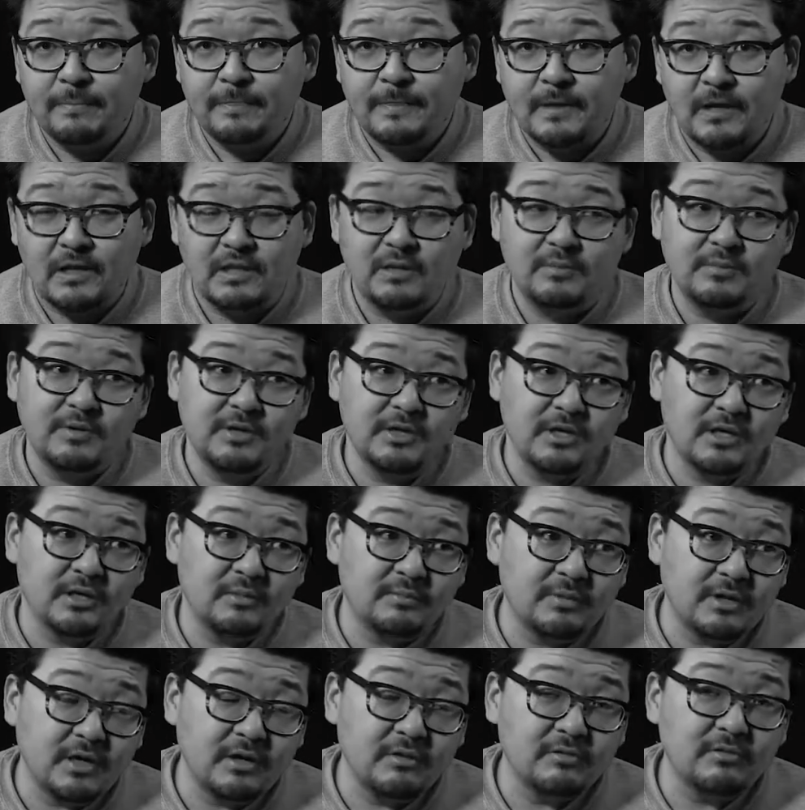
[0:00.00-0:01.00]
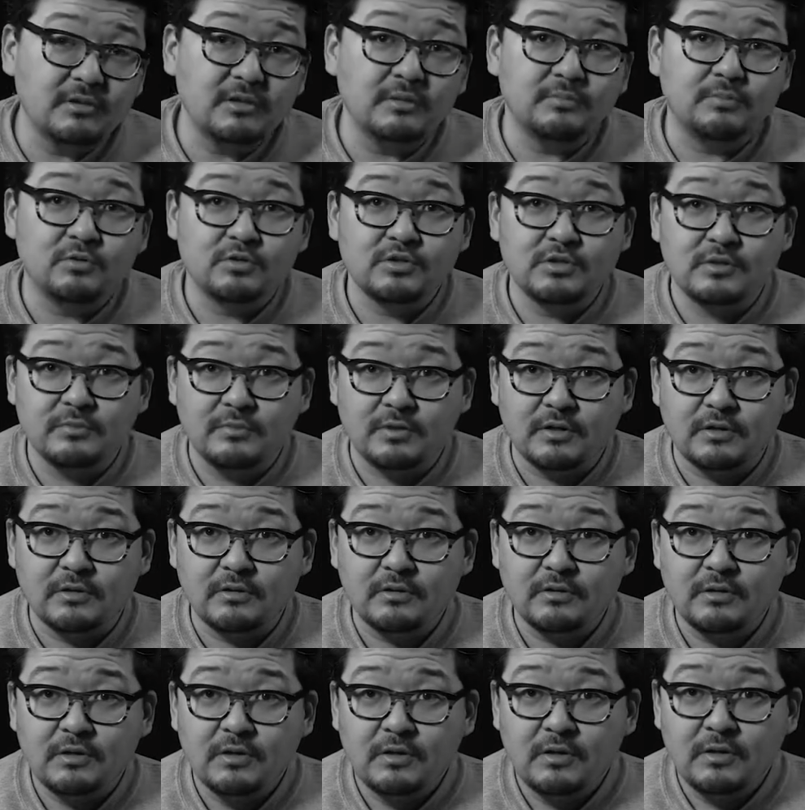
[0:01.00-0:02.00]
а не меняет правила под себя.
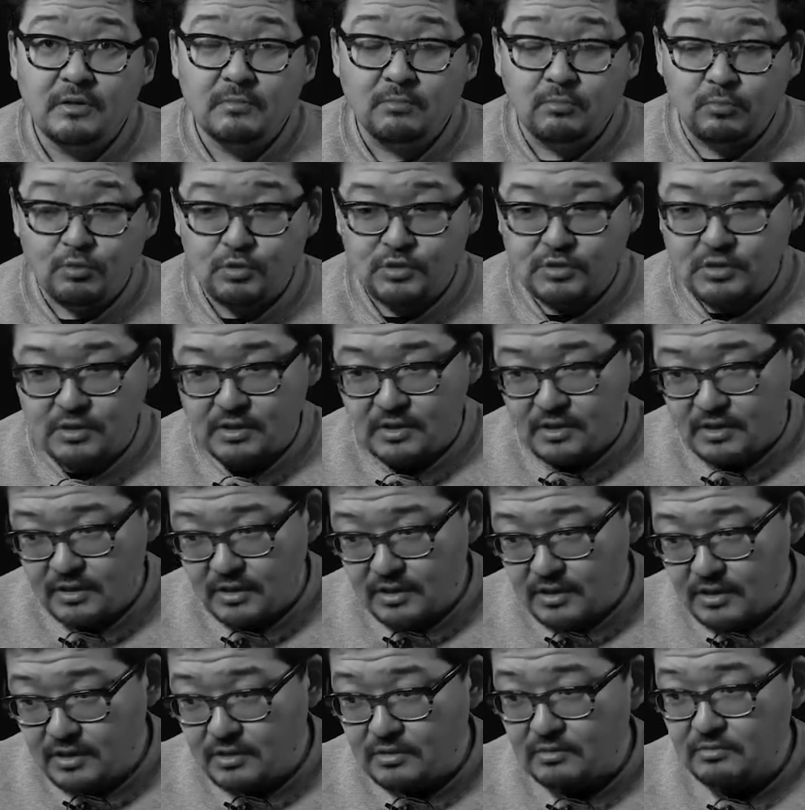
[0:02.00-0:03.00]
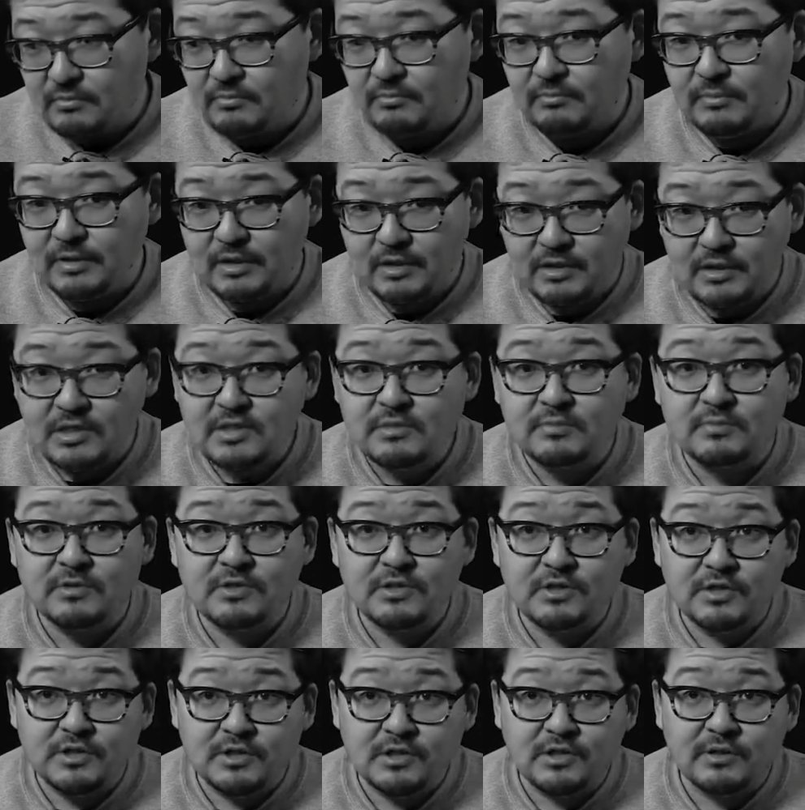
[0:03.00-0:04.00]
Пусть сохраняет механизмы
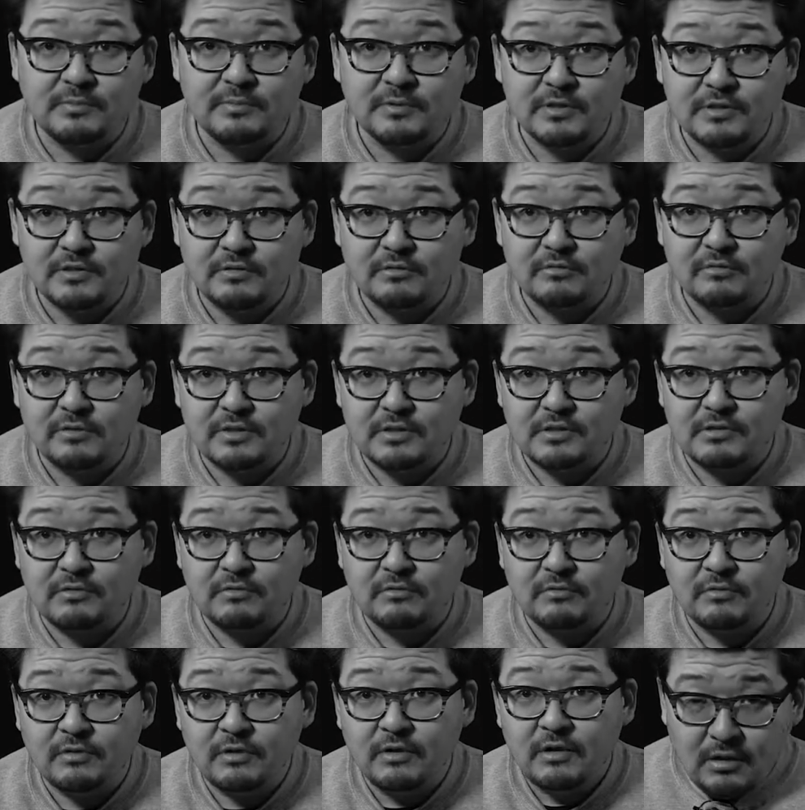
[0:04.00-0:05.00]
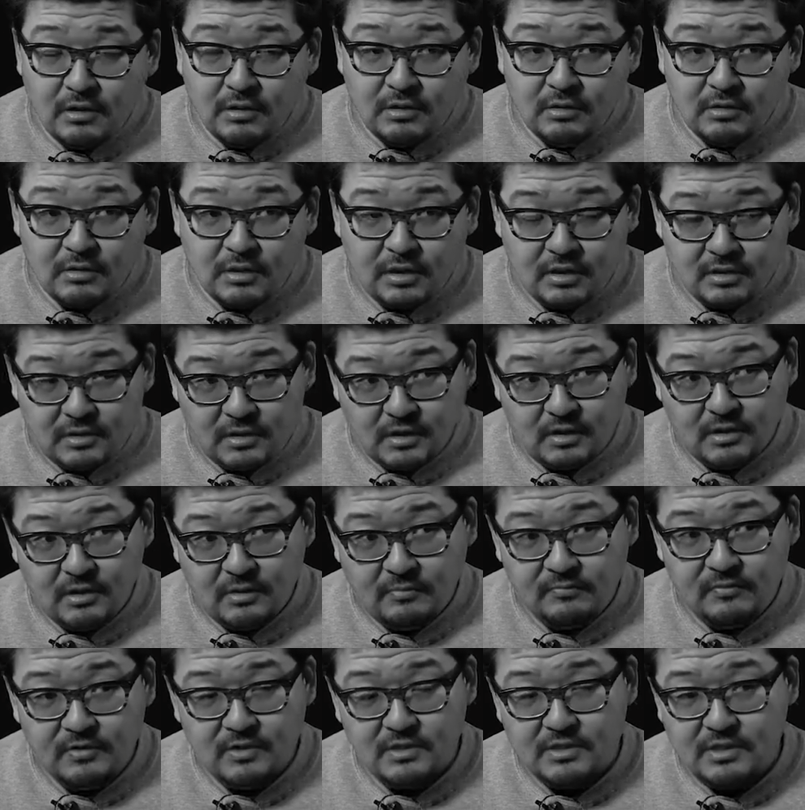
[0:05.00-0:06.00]
сдержек и противовесов. Когда
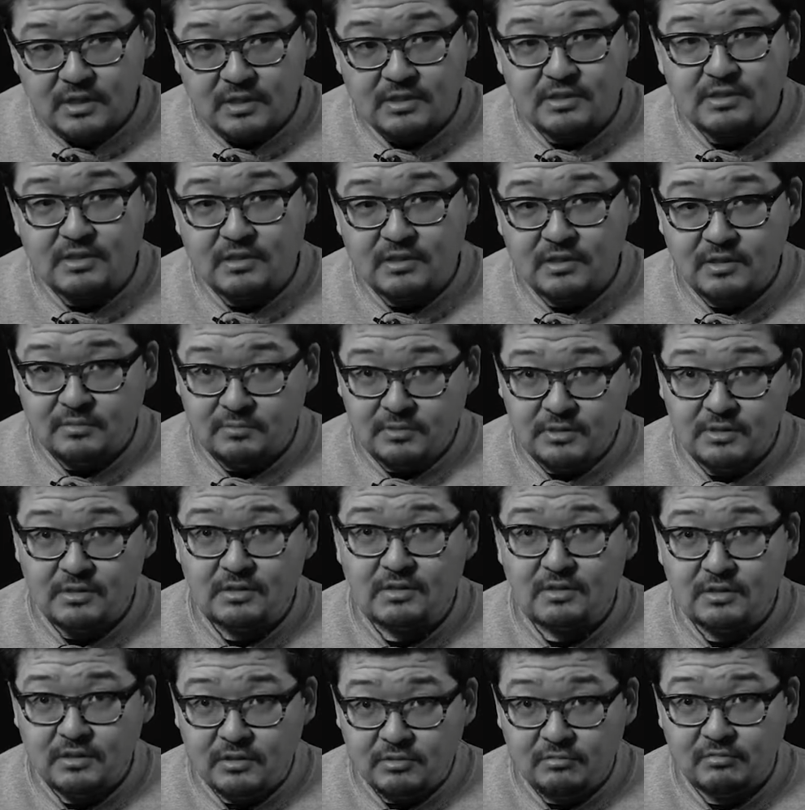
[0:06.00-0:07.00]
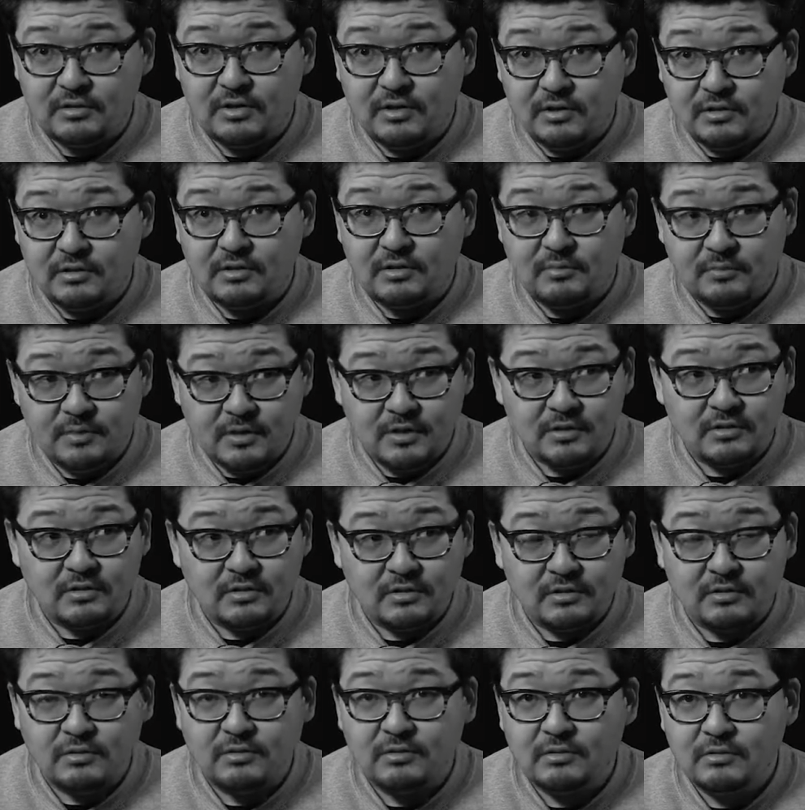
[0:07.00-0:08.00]
нам Венецианская комиссия говорит,
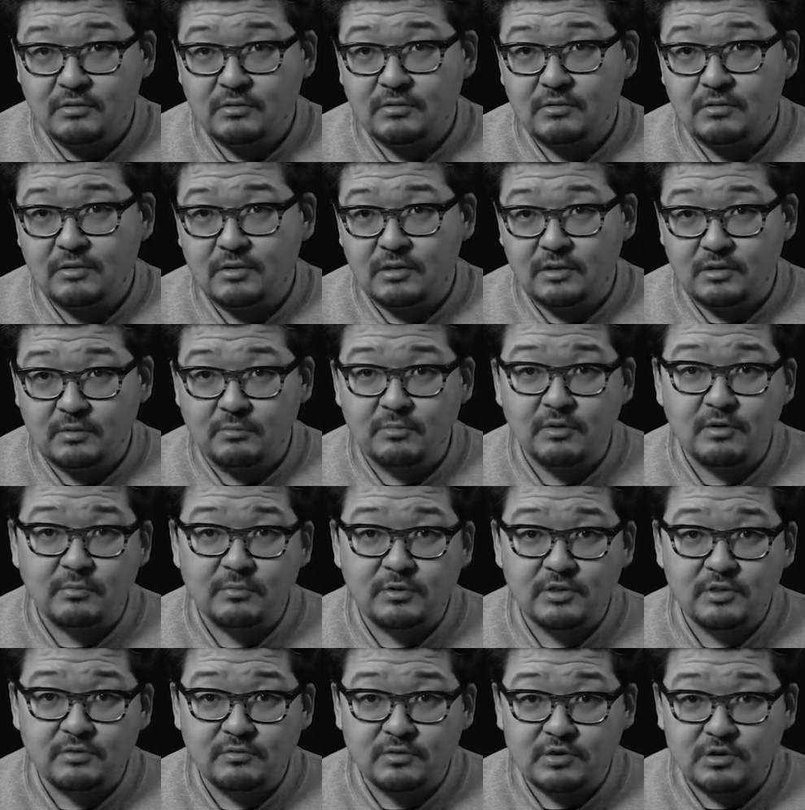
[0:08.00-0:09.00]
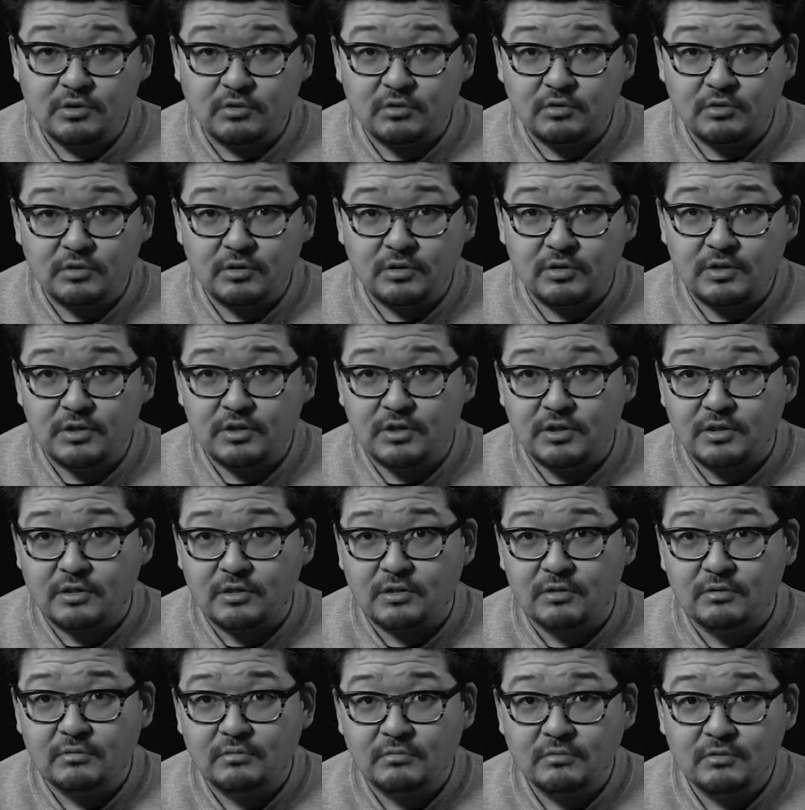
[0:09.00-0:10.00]
ребята, это было противозаконное
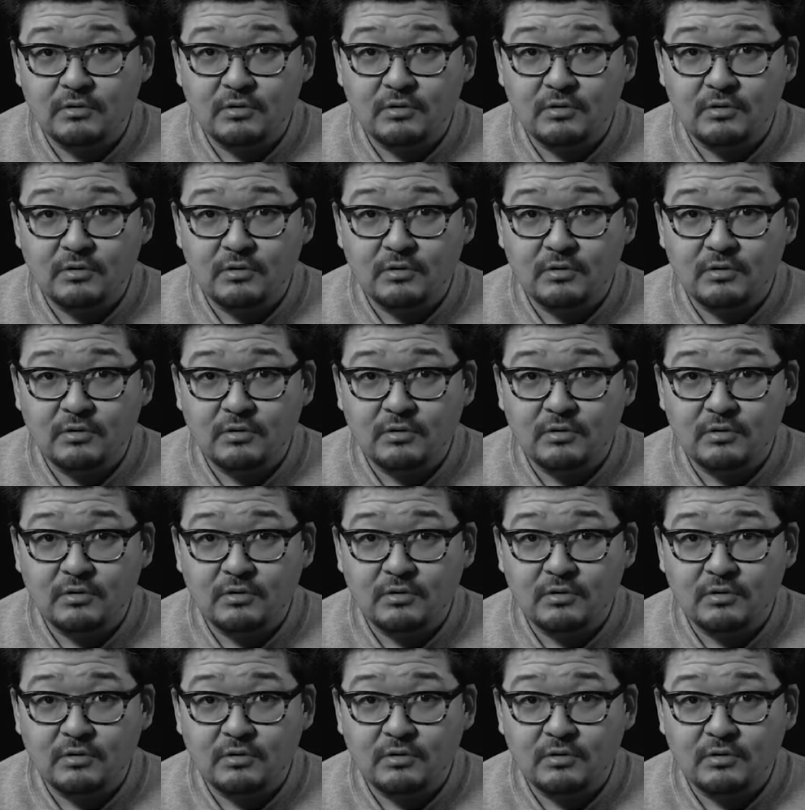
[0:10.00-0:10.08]
решение,